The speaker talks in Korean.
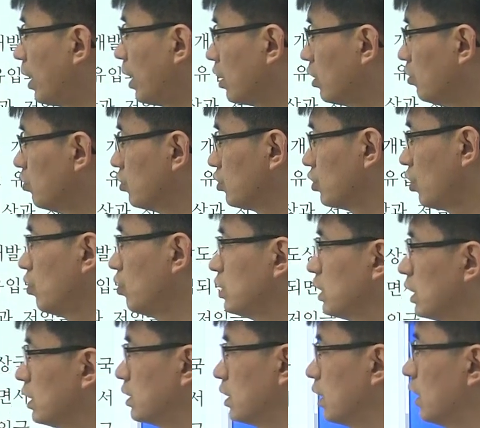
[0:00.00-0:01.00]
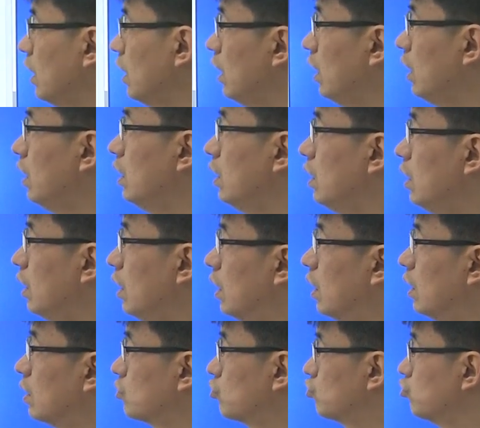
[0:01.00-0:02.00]
바뀌므로 성장세가
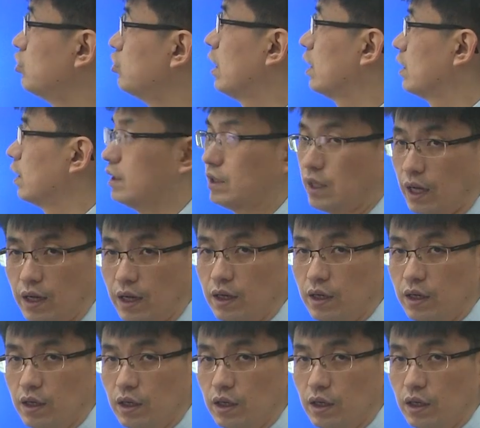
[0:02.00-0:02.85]
아, 둔화된다.